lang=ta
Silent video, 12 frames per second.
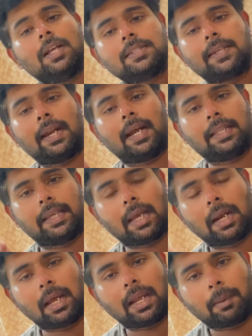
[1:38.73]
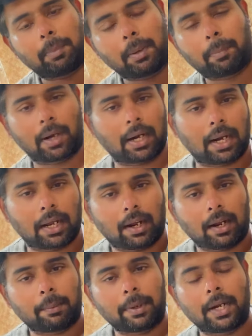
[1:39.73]
சரி அது என்ன எப்படி பண்ணலாம்
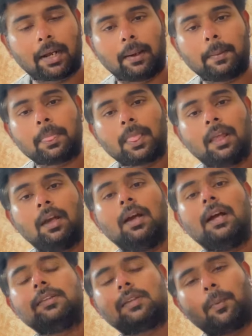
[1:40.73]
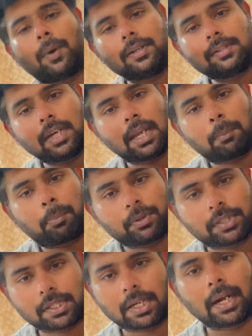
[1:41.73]
அப்படின்னா ஸோ ஒன்ஸ் நீங்கள்
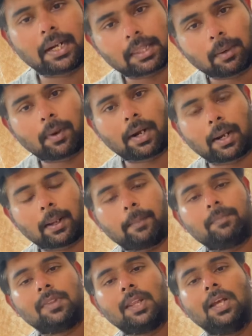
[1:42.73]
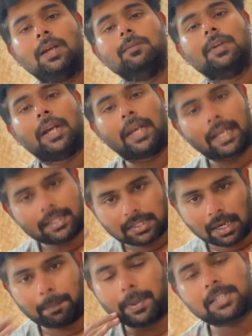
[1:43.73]
பொசிஷன் எடுத்த உடனே நீங்கள்
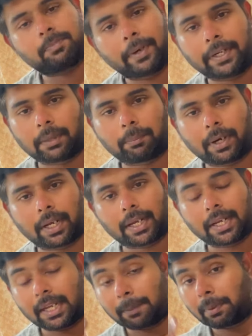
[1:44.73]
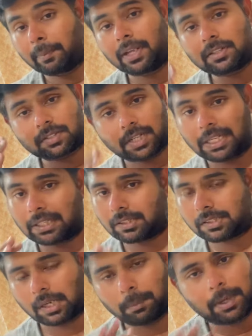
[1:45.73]
ஸ்டாப் லாஸ் மெயின்டைன் பண்ணுங்கள் எப்போவுமே ஸ்ட்ரிக்ட்
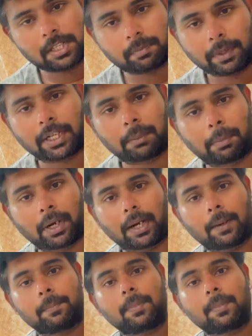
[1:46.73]
ஸ்டாப் லாஸ் மெயின்டைன் பண்ணுங்கள்